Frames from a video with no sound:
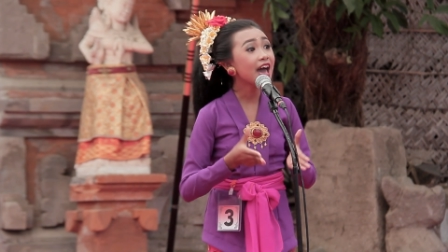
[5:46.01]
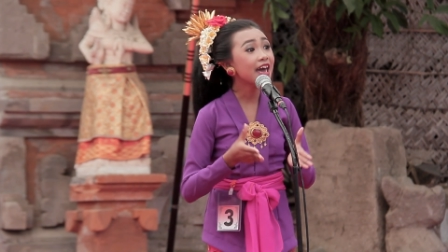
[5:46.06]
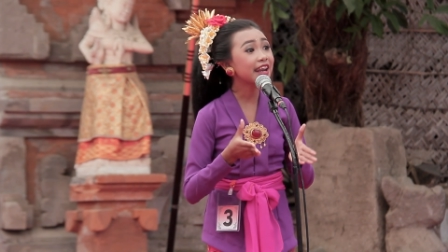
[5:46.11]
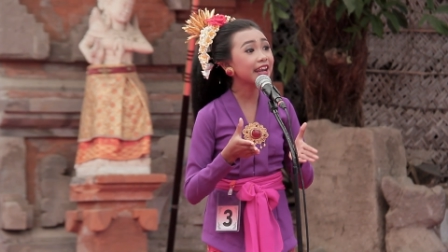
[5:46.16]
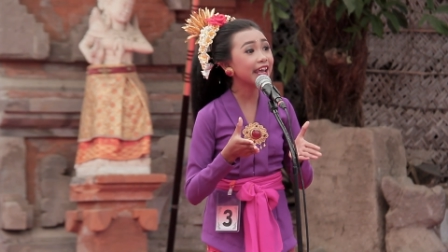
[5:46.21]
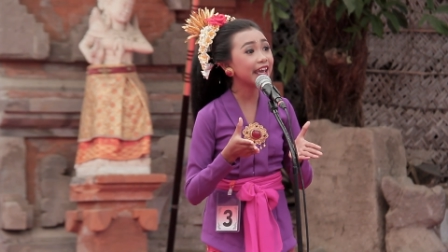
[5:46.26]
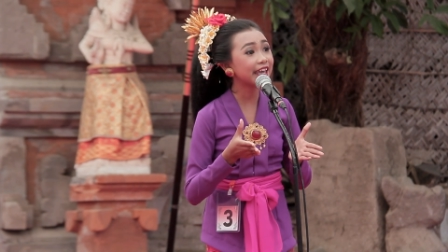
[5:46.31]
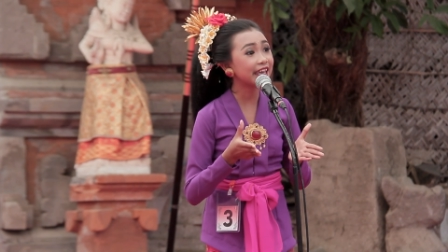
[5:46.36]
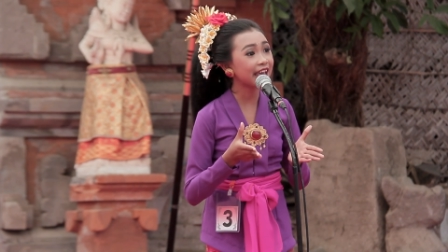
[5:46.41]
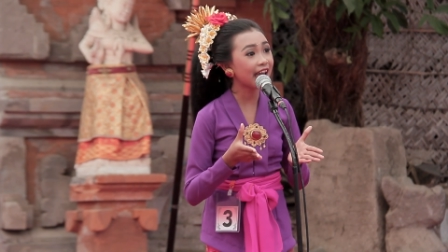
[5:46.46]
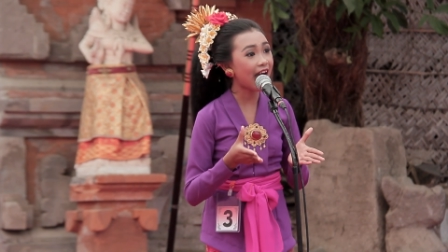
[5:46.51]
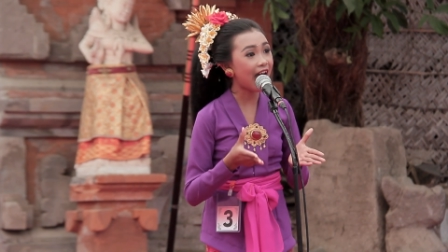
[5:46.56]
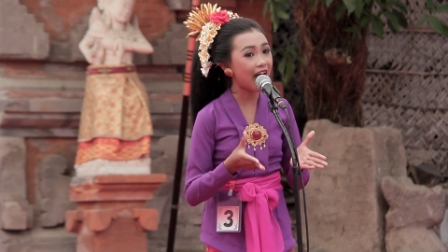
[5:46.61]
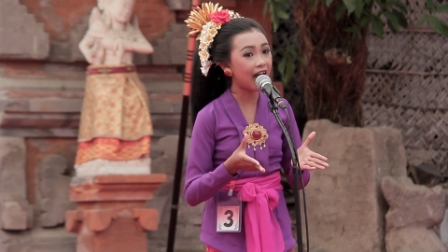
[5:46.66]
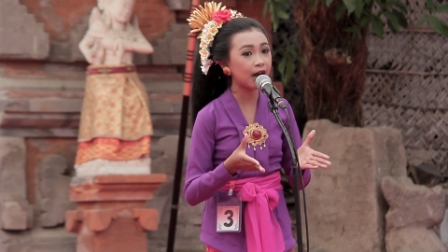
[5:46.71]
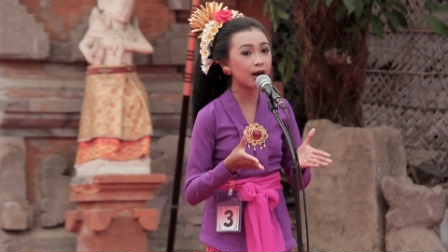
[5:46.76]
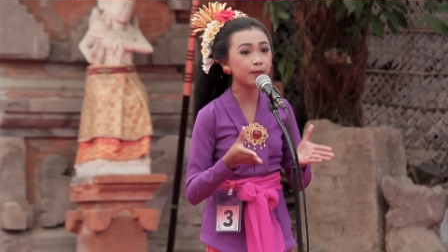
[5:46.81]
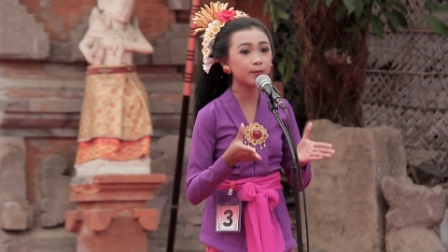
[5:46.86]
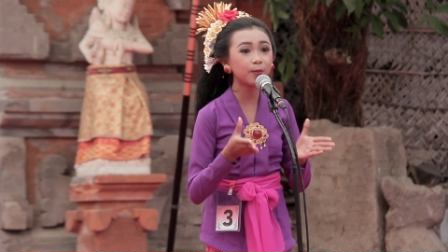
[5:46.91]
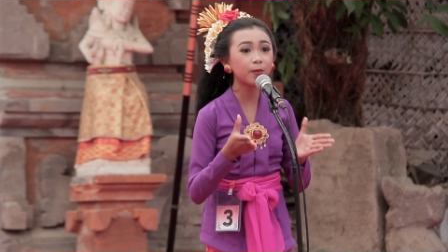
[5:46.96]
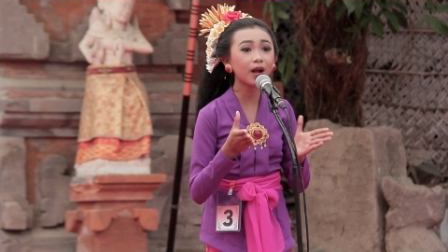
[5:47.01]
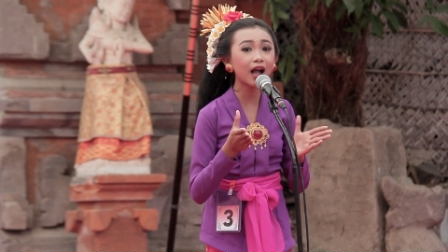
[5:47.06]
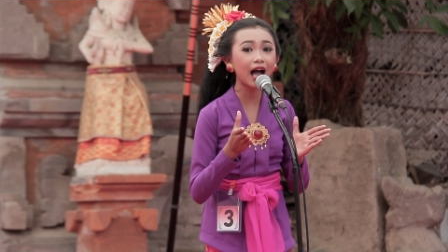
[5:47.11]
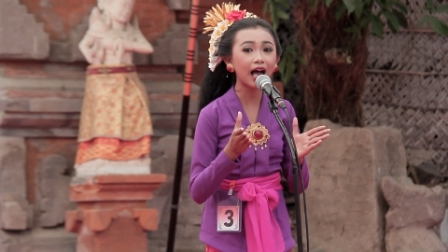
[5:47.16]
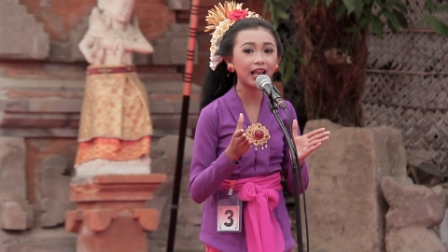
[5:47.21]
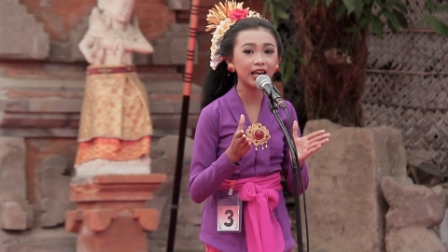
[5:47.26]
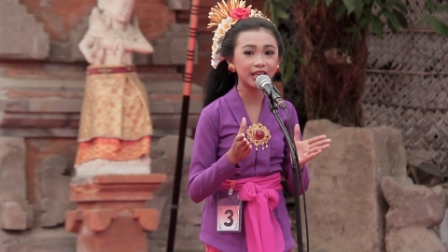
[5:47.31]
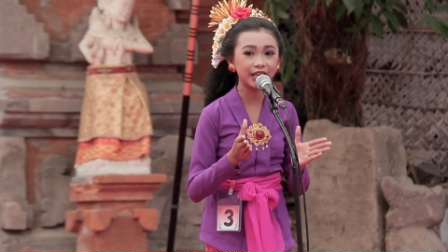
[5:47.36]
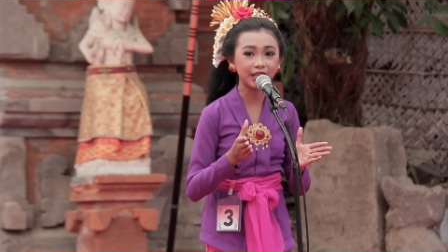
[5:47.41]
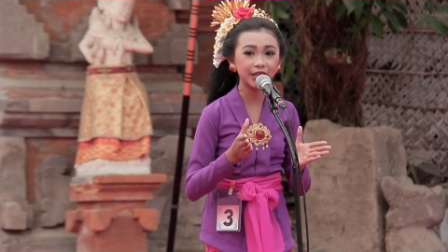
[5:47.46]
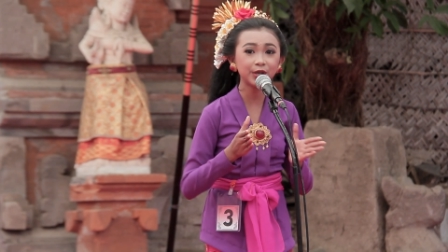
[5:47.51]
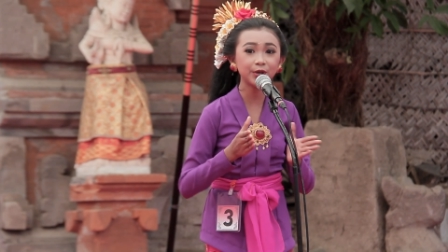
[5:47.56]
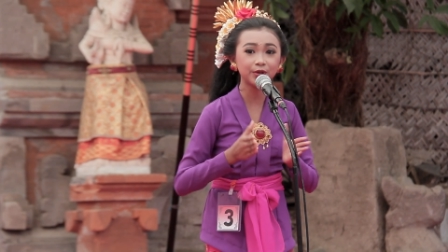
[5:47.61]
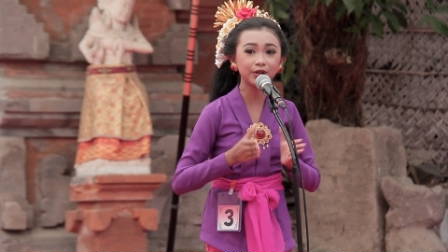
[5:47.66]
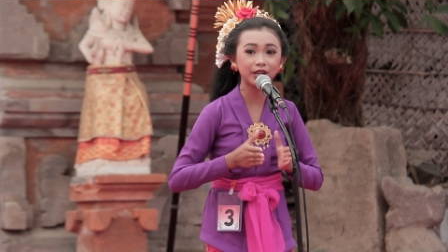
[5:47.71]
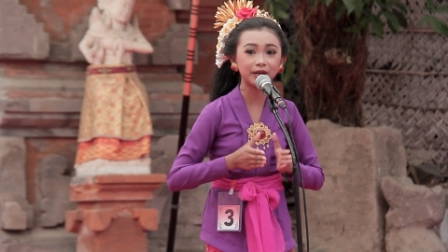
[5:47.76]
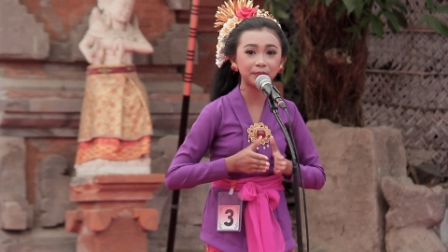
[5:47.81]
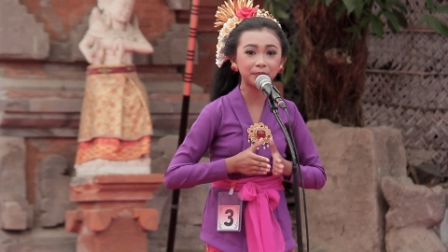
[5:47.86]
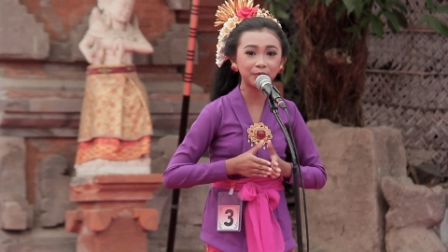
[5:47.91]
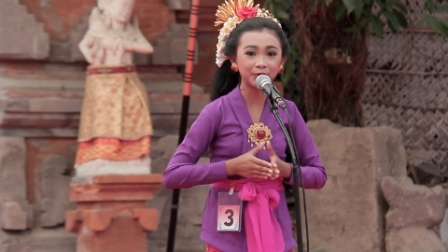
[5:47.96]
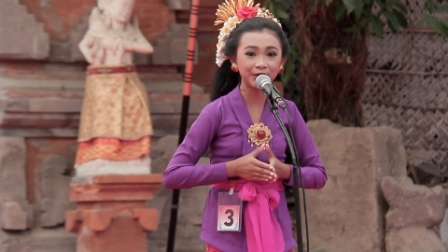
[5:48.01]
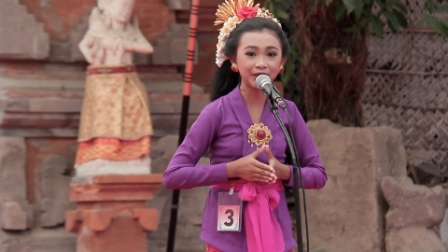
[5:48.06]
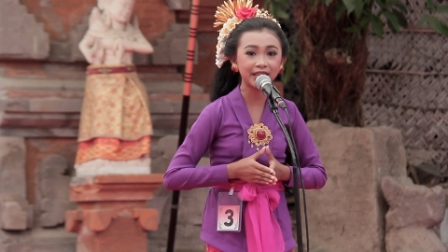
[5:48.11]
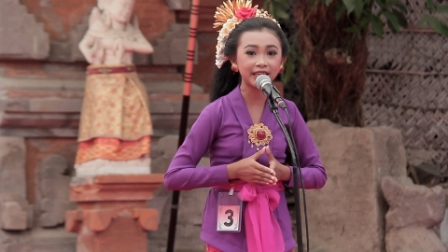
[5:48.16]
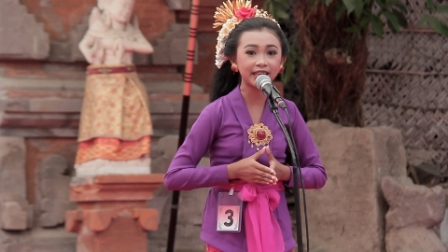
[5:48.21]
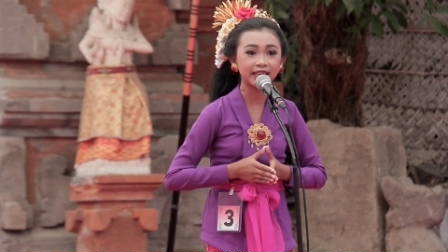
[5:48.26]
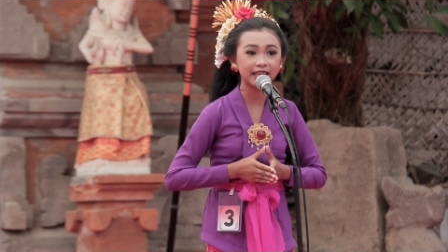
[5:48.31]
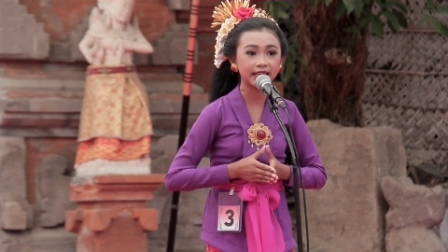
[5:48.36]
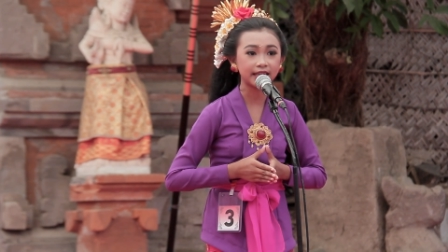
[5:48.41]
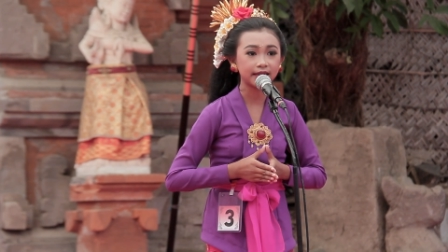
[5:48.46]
reng ab kali juga punik.